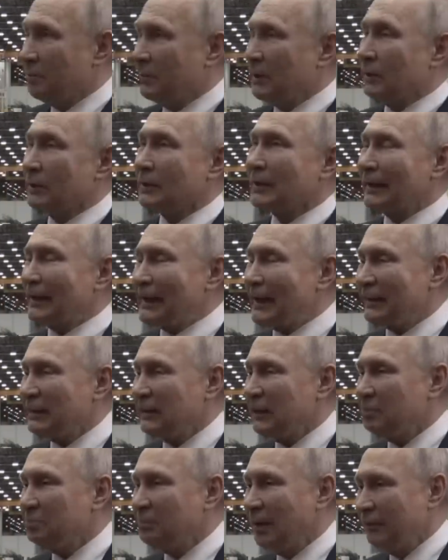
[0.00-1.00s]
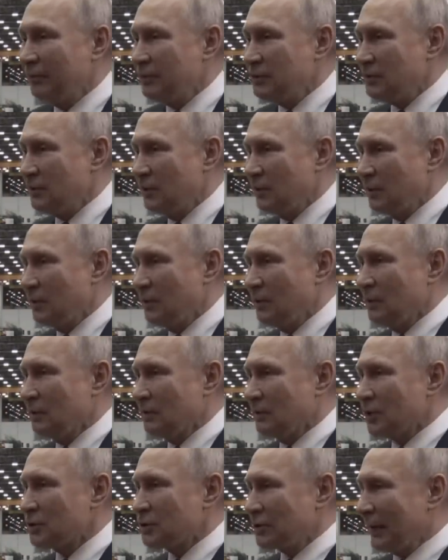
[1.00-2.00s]
мы кратно повысили
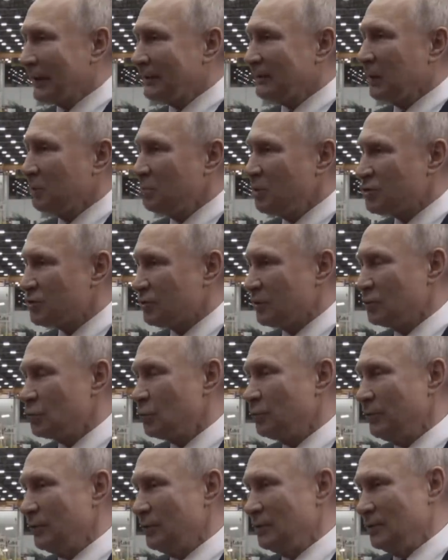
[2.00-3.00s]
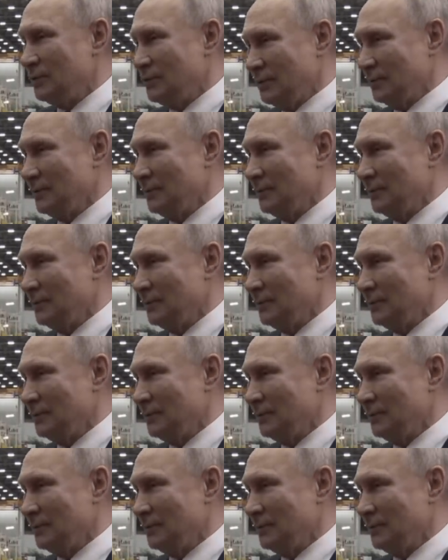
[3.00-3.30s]
наш экономический суверенитет.